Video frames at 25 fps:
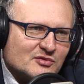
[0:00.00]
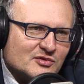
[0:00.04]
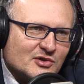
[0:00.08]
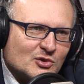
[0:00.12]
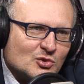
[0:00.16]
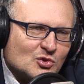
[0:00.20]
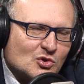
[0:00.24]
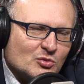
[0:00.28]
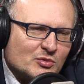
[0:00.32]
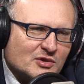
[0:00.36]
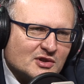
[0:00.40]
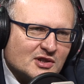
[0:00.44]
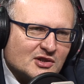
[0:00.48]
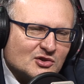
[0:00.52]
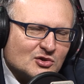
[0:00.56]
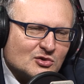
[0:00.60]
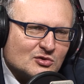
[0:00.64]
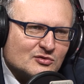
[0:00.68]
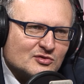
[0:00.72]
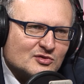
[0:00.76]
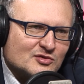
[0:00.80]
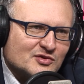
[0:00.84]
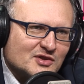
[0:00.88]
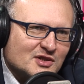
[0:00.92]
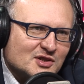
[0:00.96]
Wielu
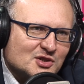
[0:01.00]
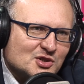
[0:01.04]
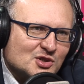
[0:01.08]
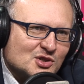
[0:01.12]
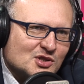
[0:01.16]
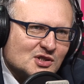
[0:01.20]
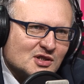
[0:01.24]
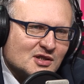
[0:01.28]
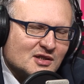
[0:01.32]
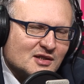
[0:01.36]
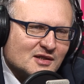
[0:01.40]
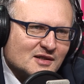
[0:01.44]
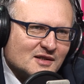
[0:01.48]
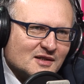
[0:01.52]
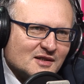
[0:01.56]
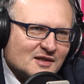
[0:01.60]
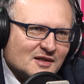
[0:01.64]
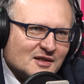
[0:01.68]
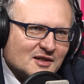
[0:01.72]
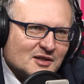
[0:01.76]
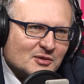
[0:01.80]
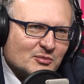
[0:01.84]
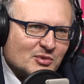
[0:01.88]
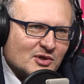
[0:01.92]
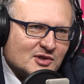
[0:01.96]
komentatorów twierdzi, że
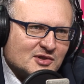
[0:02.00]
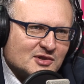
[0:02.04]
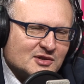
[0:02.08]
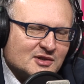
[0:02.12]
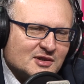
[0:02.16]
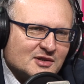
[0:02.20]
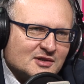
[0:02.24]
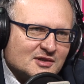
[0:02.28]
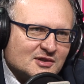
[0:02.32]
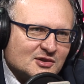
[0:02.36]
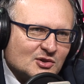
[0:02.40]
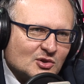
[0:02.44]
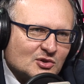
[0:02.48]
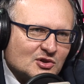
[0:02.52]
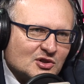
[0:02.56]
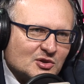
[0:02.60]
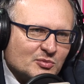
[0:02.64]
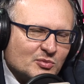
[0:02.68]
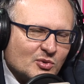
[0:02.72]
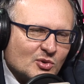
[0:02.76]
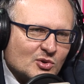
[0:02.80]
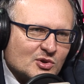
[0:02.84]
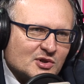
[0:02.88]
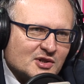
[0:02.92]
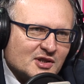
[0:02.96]
prezydent do
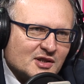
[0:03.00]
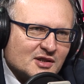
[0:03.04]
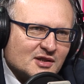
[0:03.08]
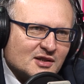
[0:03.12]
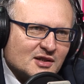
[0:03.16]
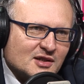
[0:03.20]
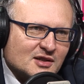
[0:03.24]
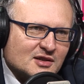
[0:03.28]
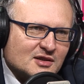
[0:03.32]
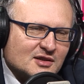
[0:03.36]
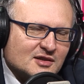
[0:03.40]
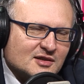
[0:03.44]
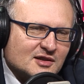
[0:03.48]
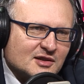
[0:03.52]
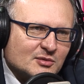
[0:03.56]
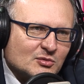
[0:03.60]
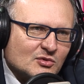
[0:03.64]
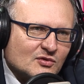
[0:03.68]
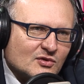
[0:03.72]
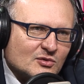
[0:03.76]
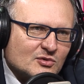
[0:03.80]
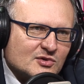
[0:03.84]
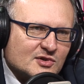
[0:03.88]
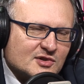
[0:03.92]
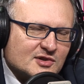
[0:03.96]
tej pory jednak
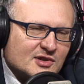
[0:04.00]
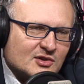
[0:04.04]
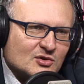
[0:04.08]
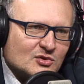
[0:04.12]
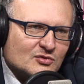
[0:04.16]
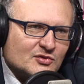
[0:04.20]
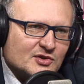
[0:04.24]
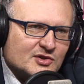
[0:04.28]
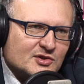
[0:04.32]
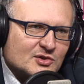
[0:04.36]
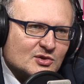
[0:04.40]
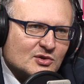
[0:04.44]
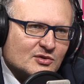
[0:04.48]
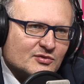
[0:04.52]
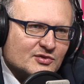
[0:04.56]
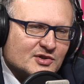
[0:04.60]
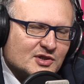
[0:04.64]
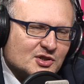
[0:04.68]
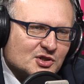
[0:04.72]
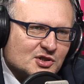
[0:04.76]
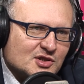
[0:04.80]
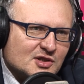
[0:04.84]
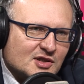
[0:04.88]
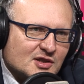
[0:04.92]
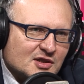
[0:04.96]
zajmował stanowisko w
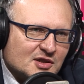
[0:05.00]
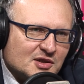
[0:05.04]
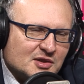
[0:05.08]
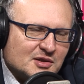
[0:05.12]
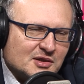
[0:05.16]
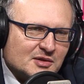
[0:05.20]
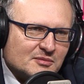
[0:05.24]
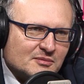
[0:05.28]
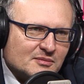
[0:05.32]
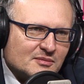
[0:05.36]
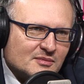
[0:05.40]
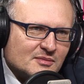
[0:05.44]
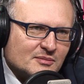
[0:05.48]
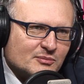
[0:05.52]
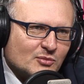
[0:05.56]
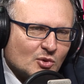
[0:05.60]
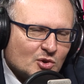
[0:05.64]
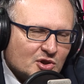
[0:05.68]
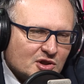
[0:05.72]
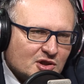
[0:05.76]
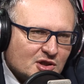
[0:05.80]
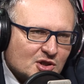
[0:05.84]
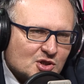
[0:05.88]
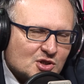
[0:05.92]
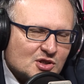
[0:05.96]
sensie takim
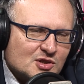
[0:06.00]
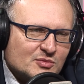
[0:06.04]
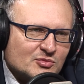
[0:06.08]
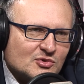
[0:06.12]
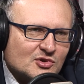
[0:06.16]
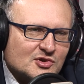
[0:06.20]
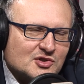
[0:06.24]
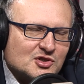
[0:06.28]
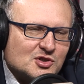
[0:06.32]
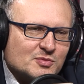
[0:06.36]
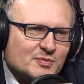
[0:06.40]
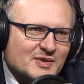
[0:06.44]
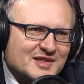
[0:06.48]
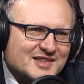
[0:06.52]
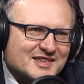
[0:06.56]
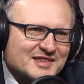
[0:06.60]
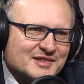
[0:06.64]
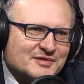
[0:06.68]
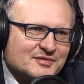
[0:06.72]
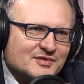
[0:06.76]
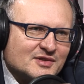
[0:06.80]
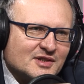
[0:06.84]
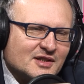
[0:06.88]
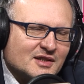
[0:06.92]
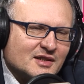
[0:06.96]
politycznym, dosyć
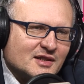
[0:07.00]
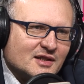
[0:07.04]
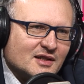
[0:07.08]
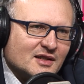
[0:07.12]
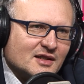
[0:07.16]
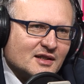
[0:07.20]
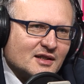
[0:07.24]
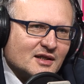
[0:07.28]
pasywne.